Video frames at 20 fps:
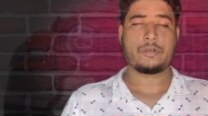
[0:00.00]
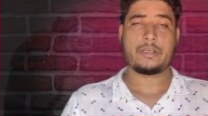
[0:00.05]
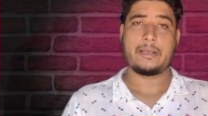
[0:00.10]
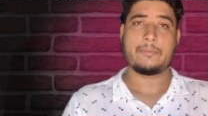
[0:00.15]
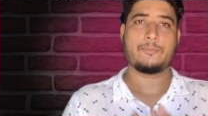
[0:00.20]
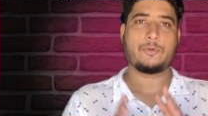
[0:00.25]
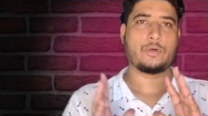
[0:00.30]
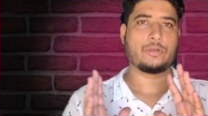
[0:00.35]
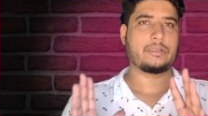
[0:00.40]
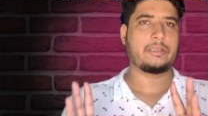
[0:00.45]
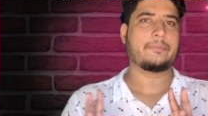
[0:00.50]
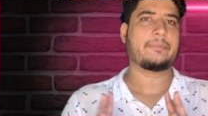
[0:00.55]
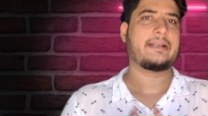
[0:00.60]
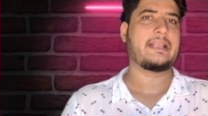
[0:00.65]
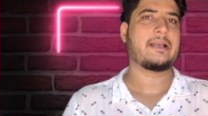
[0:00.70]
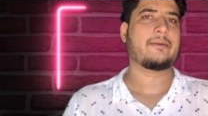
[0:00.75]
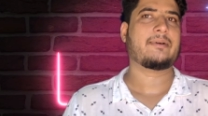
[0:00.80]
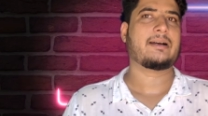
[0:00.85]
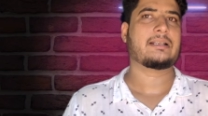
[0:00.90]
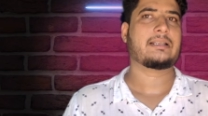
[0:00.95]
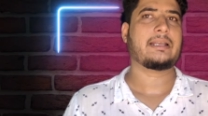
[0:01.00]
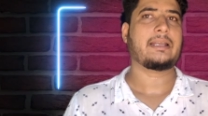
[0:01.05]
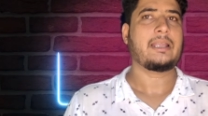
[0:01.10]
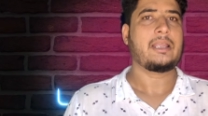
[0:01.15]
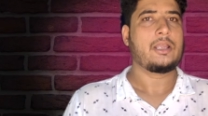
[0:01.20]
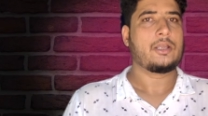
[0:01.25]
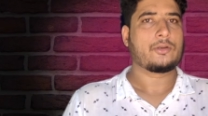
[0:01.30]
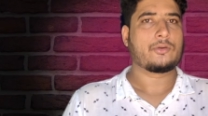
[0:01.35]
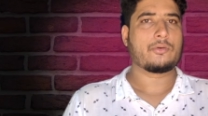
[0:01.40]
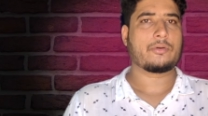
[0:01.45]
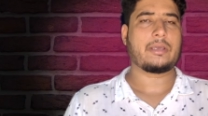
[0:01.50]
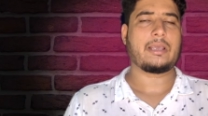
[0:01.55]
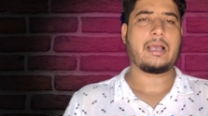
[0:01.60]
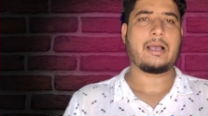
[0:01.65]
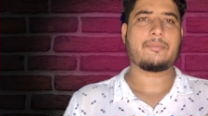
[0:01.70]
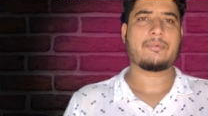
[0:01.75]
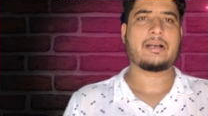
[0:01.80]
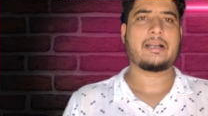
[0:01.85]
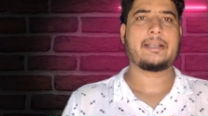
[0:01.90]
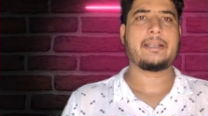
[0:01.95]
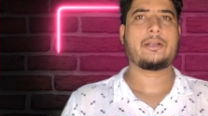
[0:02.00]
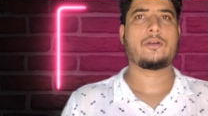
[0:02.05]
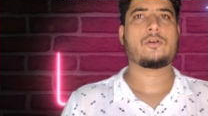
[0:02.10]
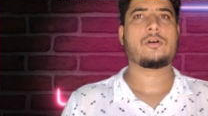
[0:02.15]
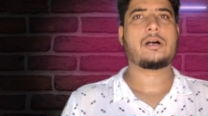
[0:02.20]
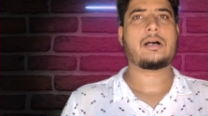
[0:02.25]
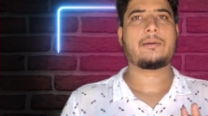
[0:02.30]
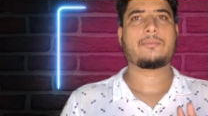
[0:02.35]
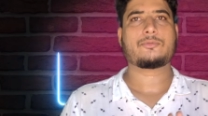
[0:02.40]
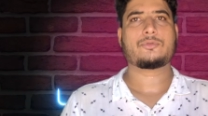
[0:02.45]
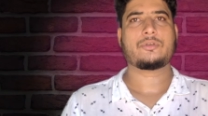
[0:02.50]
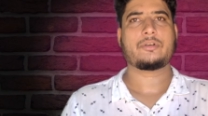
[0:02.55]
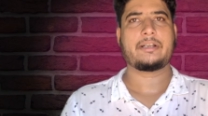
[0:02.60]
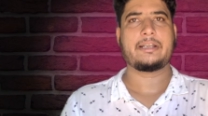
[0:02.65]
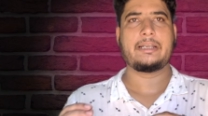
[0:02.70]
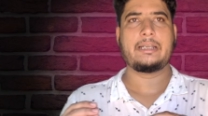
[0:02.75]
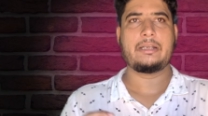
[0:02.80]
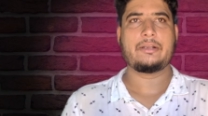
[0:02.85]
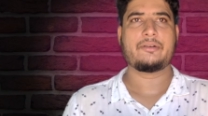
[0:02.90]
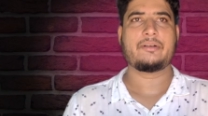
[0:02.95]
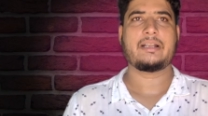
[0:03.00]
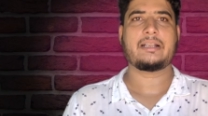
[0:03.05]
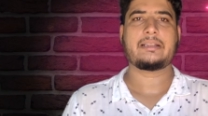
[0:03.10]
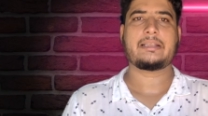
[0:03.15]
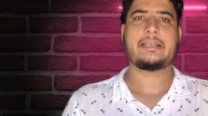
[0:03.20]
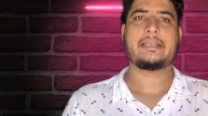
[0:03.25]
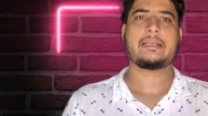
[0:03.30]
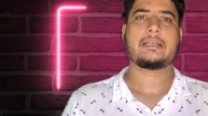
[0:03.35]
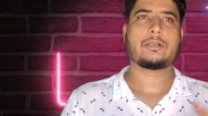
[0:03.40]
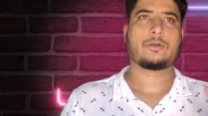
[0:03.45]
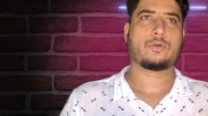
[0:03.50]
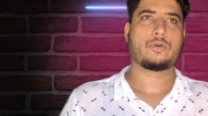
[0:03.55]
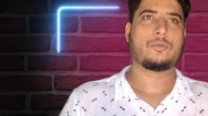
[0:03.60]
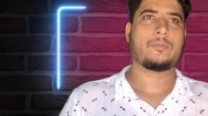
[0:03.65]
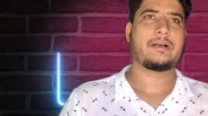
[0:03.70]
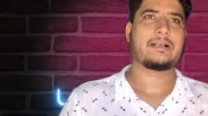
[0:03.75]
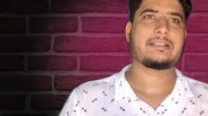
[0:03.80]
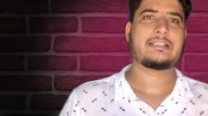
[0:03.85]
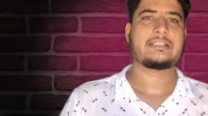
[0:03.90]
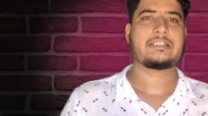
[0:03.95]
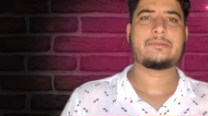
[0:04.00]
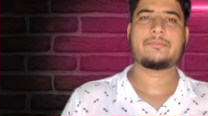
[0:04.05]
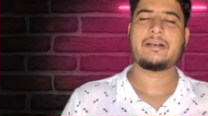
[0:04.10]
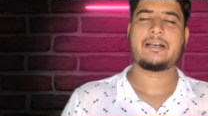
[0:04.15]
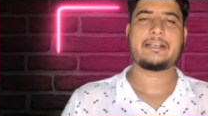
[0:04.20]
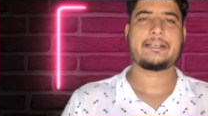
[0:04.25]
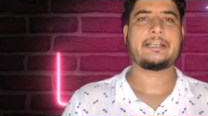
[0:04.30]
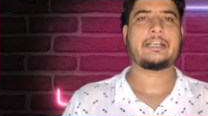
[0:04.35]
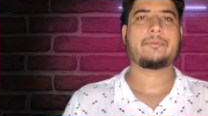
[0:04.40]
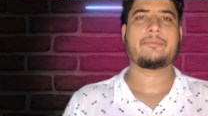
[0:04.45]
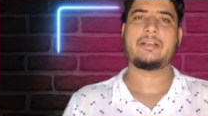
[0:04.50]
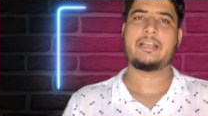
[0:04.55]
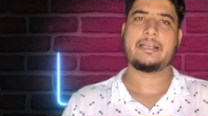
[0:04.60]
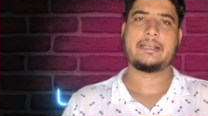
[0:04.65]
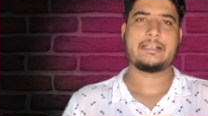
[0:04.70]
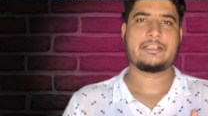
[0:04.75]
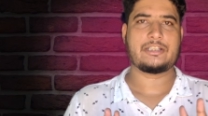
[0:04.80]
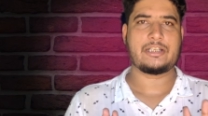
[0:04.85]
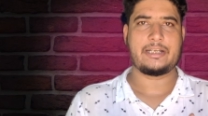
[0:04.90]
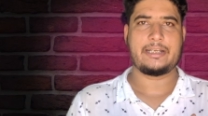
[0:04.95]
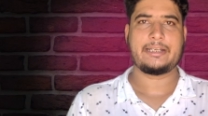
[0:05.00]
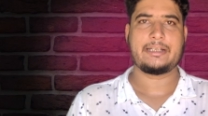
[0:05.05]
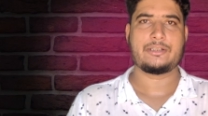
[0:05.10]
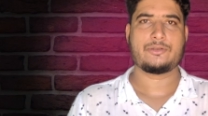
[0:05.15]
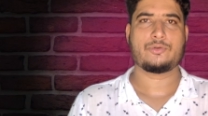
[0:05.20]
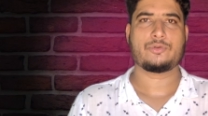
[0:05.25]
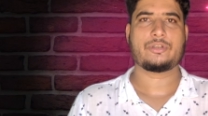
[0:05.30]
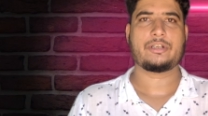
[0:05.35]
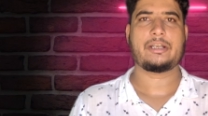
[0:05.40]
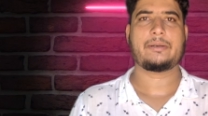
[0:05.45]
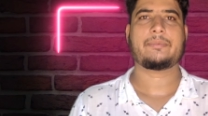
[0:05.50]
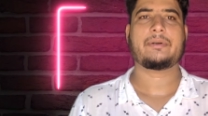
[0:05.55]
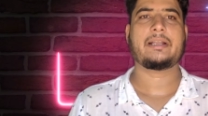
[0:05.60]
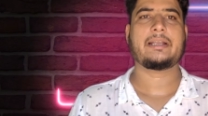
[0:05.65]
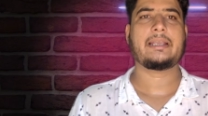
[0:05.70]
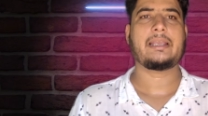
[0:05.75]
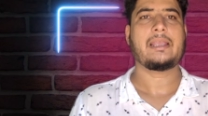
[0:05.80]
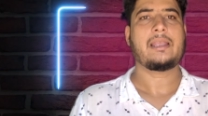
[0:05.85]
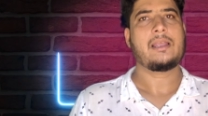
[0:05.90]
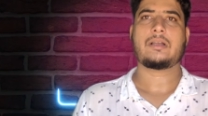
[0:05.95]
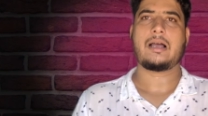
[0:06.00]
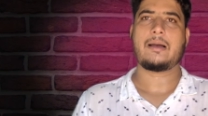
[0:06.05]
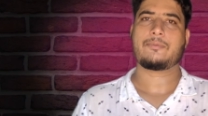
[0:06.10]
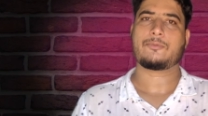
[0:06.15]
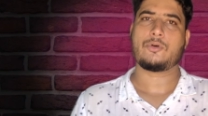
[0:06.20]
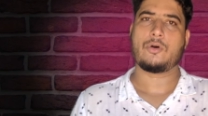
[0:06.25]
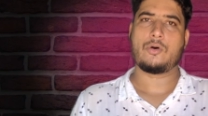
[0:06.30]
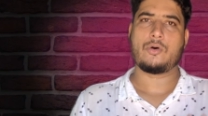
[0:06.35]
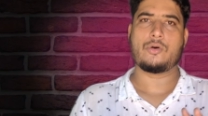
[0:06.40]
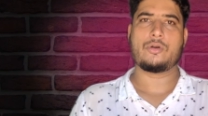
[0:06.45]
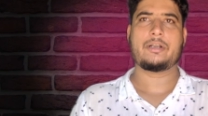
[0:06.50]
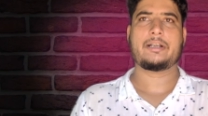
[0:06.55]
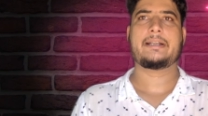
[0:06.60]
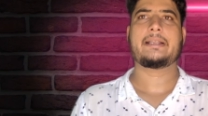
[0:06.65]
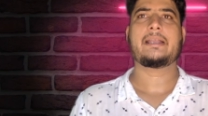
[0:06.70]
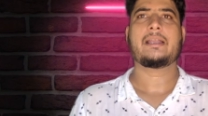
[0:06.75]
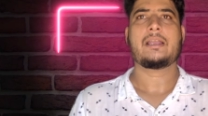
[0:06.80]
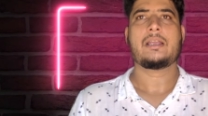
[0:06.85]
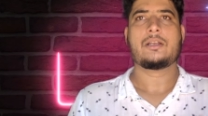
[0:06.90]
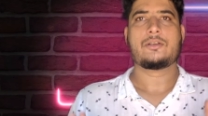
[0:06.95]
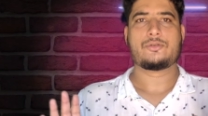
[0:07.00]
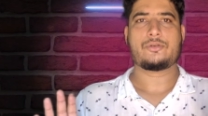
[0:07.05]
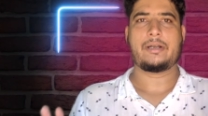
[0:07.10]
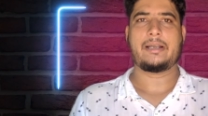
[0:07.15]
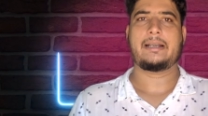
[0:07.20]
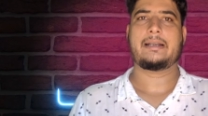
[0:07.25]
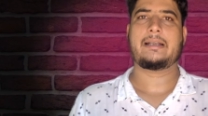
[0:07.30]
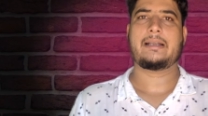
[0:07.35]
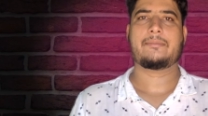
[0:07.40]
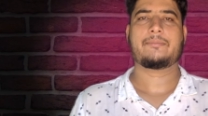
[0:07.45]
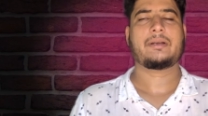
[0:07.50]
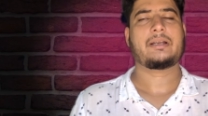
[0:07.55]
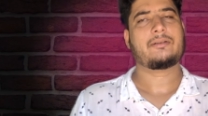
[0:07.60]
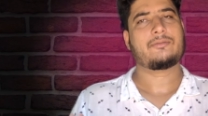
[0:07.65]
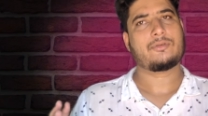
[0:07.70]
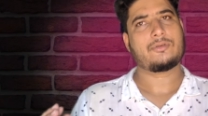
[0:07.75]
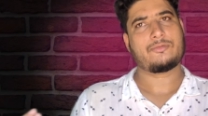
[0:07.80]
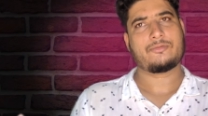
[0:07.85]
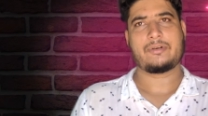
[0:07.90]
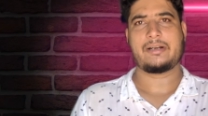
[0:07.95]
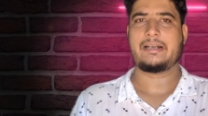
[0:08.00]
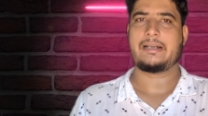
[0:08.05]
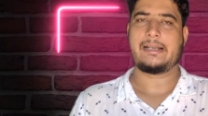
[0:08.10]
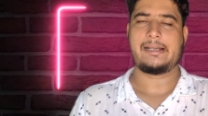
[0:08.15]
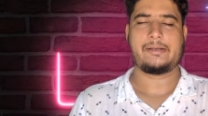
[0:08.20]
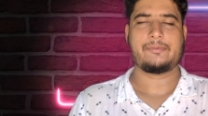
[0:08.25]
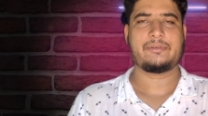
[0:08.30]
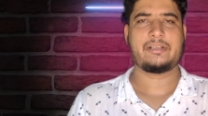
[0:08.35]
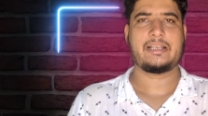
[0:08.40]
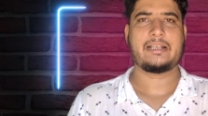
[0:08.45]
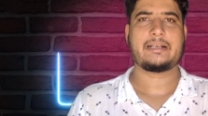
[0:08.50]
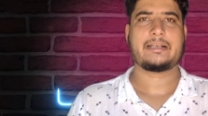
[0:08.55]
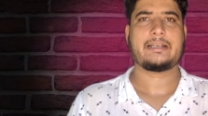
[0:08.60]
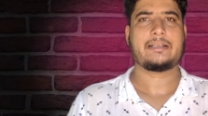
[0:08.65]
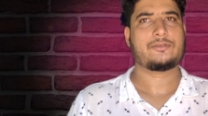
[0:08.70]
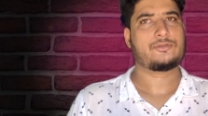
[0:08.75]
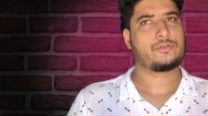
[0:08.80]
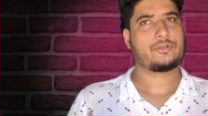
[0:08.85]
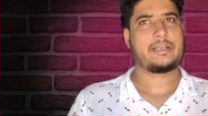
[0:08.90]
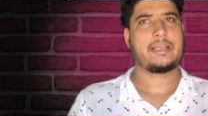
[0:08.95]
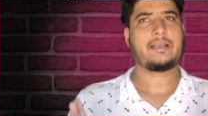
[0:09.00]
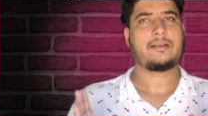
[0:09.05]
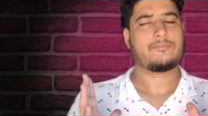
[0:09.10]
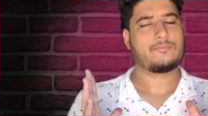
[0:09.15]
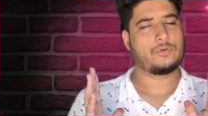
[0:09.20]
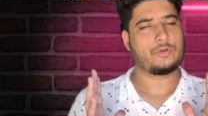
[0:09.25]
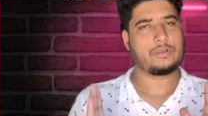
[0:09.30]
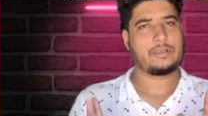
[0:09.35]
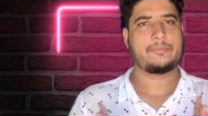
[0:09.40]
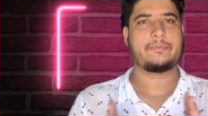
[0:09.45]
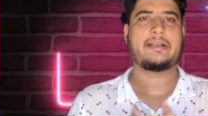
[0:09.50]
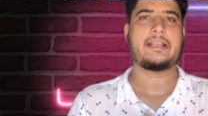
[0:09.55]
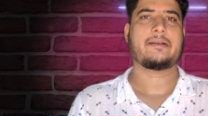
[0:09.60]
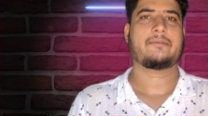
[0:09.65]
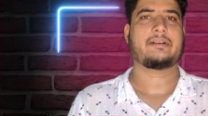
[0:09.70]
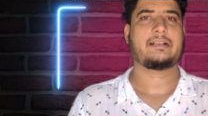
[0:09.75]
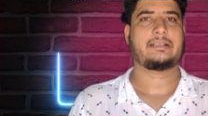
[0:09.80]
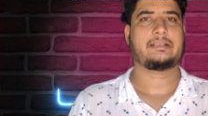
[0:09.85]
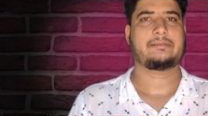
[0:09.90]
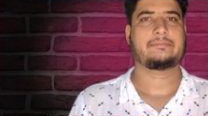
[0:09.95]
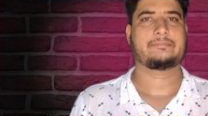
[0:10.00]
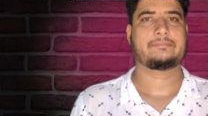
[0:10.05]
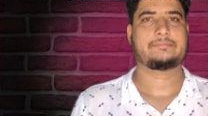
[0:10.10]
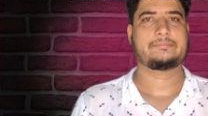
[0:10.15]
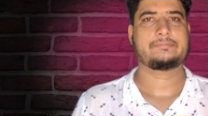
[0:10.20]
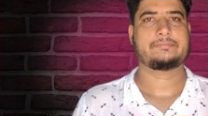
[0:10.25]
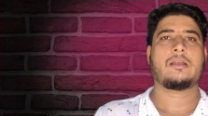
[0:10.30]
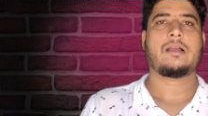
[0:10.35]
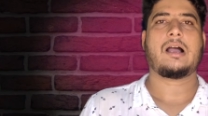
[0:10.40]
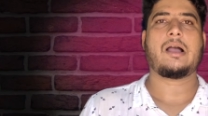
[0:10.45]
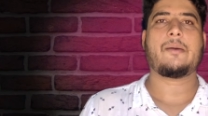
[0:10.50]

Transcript: जो कि बहुत ही बढ़िया बात है क्योंकि अब गाड़ी को आपको डीलियो लेते ही करोलबाग जैसे मार्केट में लेके जाने की जरूरत नहीं पड़ेगी आपको ऑलरेडी जो हेडलैम्प है वो व्हाइट हाइट में दे रखे हैं जो कि एक बहुत ही बढ़िया बात है